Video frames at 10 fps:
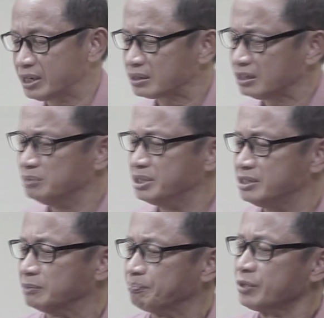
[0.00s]
Dikatakan
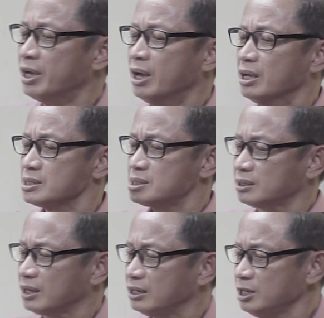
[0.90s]
demikian.
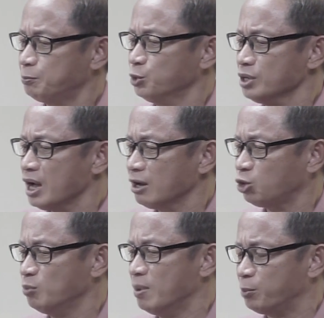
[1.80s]
Sekalipun
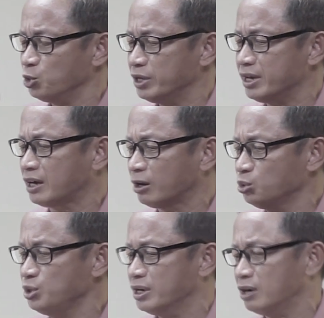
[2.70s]
aku mempunyai
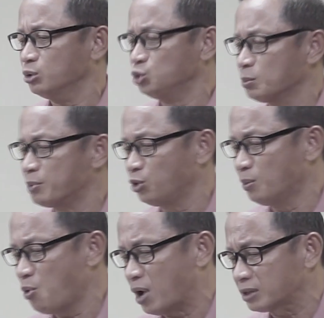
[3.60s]
karunia untuk
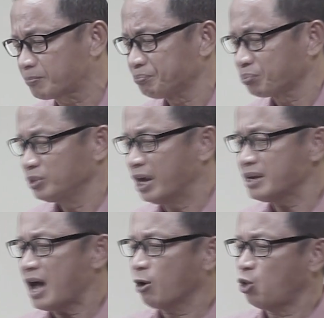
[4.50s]
bernubuat,
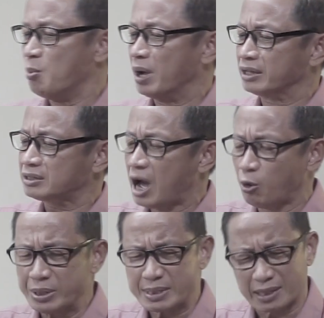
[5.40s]
dan aku
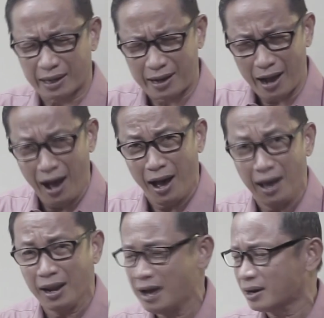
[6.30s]
mengetahui
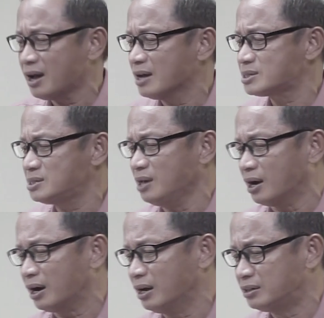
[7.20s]
segala
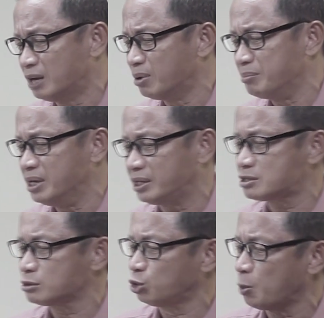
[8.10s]
rahasia dan memiliki
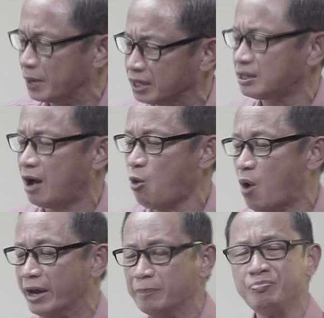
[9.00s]
seluruh
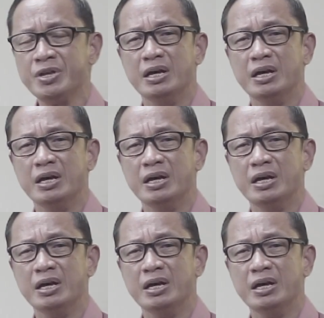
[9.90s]
pengetahuan